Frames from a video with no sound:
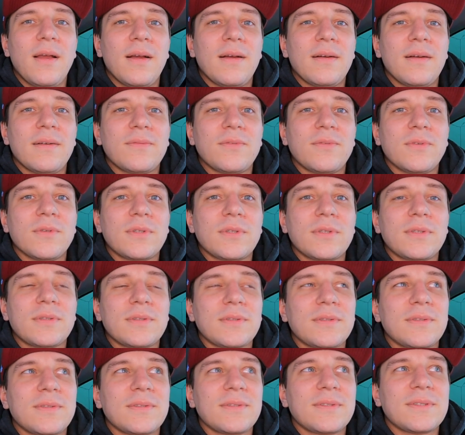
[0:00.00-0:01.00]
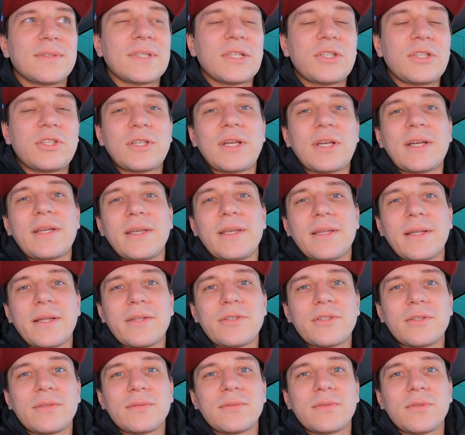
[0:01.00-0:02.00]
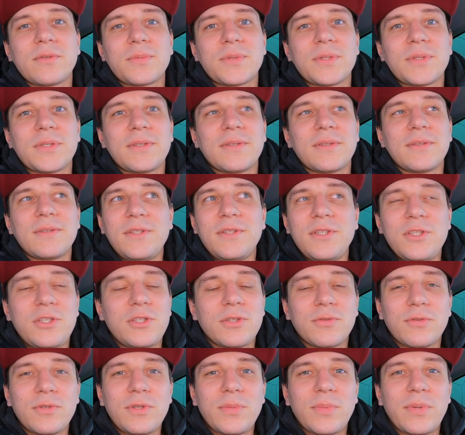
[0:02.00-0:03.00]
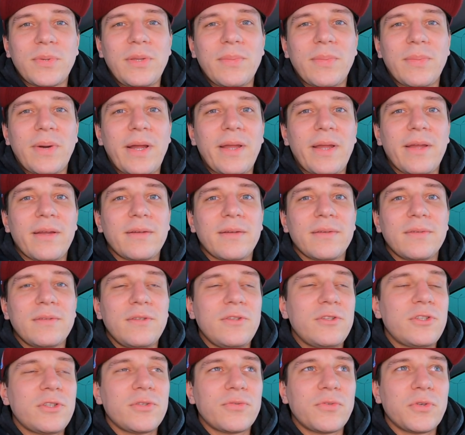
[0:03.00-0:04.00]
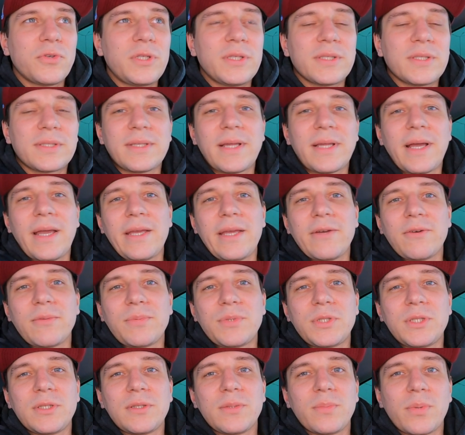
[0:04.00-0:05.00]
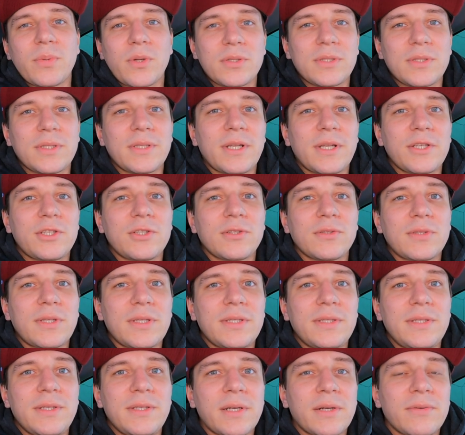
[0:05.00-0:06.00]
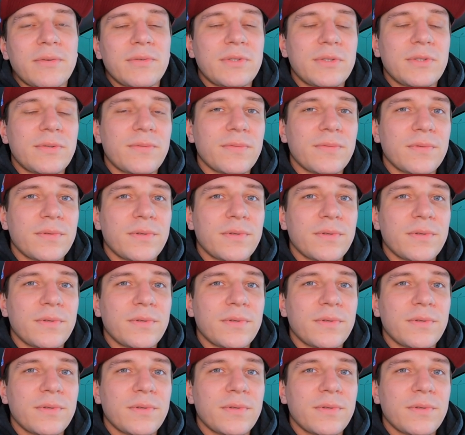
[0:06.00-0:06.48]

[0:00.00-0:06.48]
Вот, э, значит, как я начал? Собственно, ничего не понимая, ничего не зная вообще, просто начал тестировать.